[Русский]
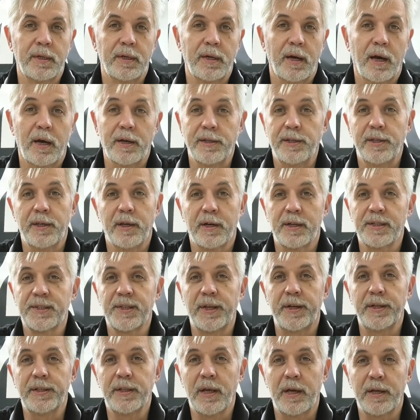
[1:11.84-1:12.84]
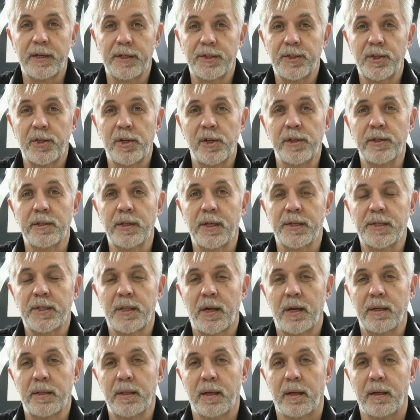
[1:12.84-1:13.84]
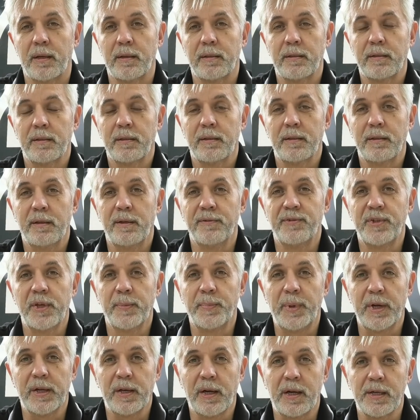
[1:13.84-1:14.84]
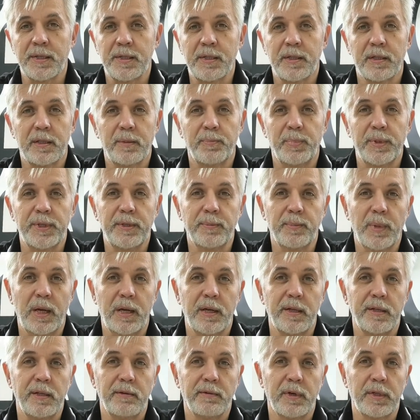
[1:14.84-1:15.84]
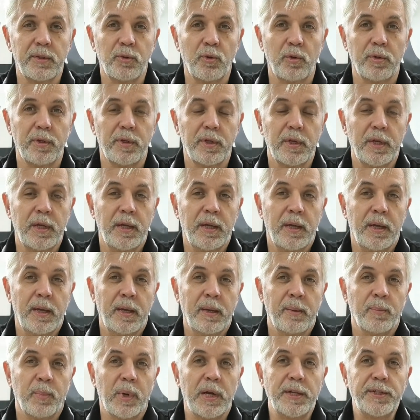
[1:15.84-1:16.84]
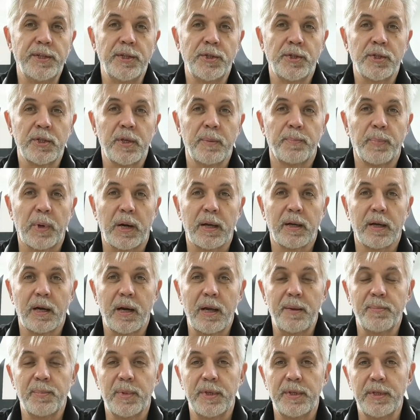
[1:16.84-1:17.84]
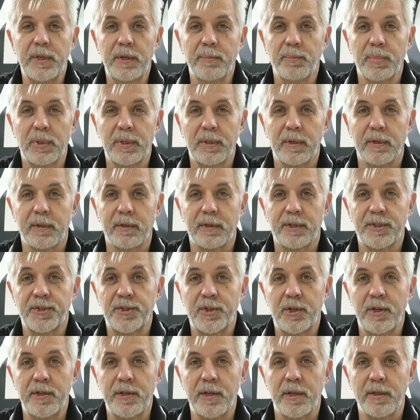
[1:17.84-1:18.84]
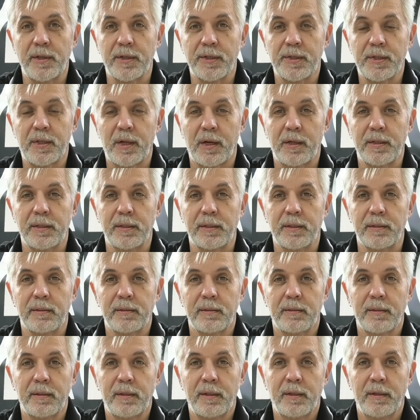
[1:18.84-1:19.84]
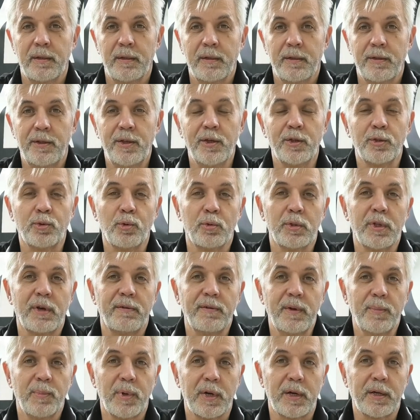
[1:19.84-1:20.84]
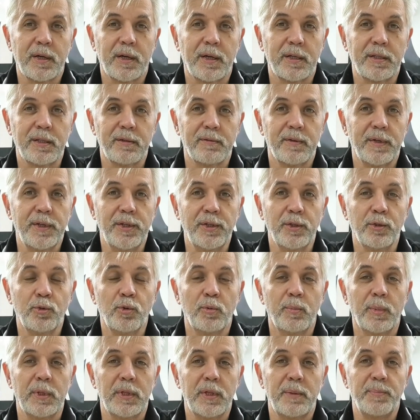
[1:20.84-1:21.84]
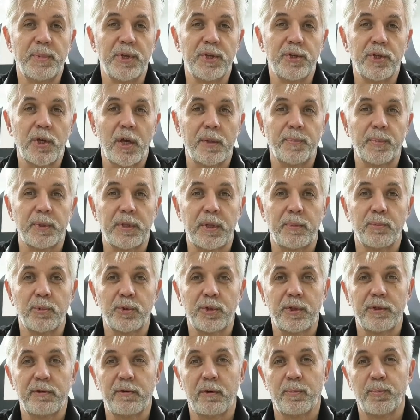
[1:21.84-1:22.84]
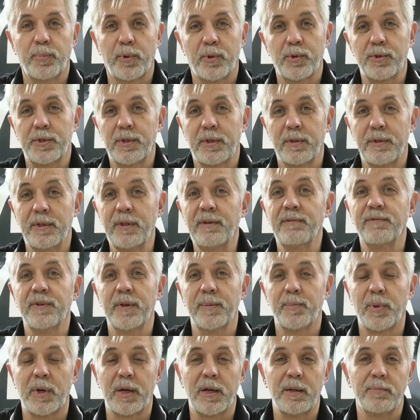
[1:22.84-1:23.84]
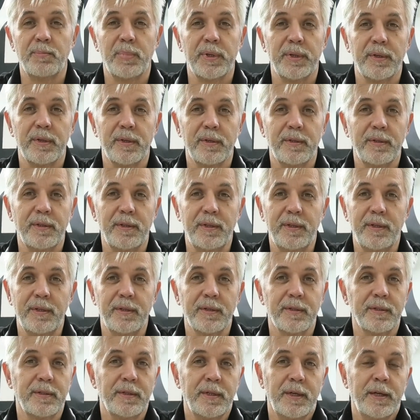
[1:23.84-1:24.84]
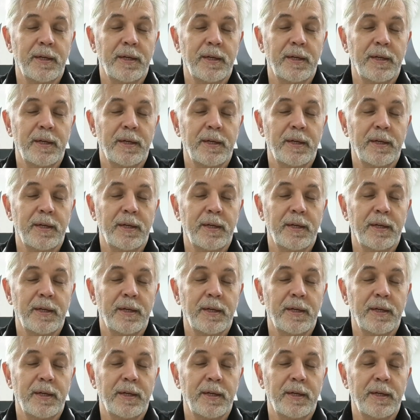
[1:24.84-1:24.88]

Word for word: а не разорена и расчленена страна. И все прекрасно это понимали, ни в одной политической программе не было расчленения страны. Никто на выборах этого и не думал обещать, потому что его просто не выбрали бы, не